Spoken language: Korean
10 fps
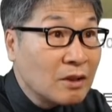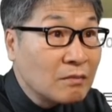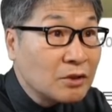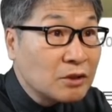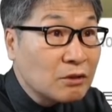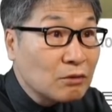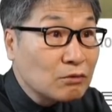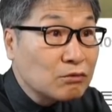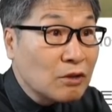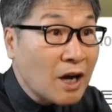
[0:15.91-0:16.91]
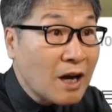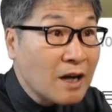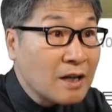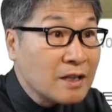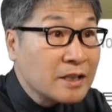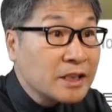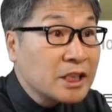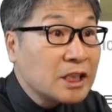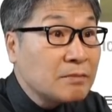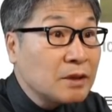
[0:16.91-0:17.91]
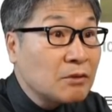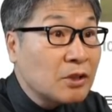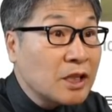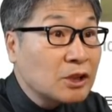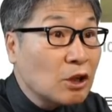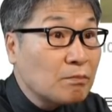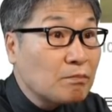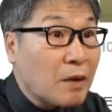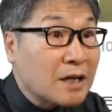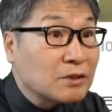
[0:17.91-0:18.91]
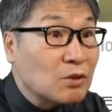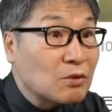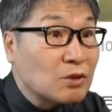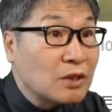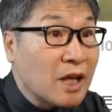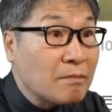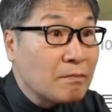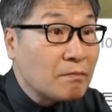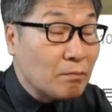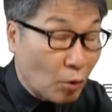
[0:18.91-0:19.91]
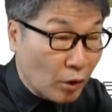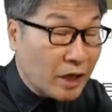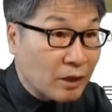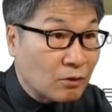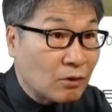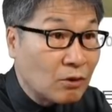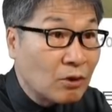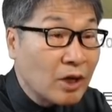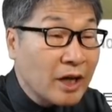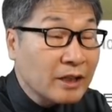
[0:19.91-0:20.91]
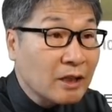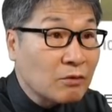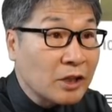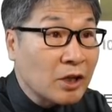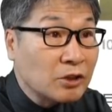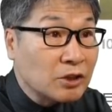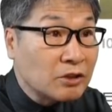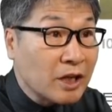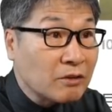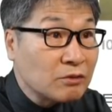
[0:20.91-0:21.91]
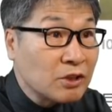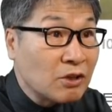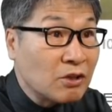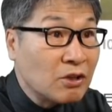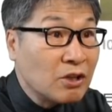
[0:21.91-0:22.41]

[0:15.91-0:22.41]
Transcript: 미스 트롯 2가 12월에 첫 방송을 내 보내기로 했다고 결정을 했고요.